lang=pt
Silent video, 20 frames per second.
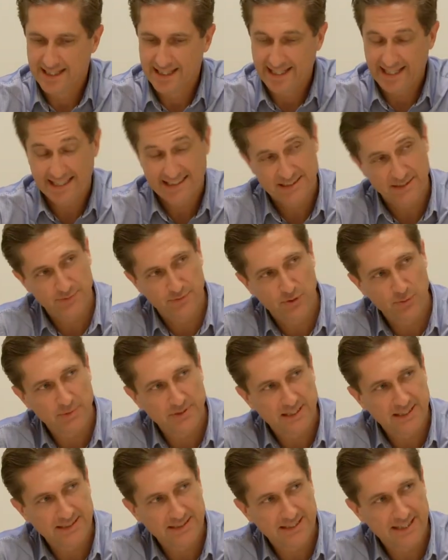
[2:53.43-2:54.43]
Essa foi
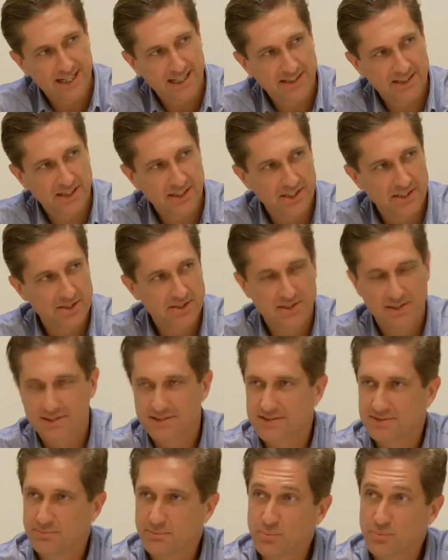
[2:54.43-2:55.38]
uma das características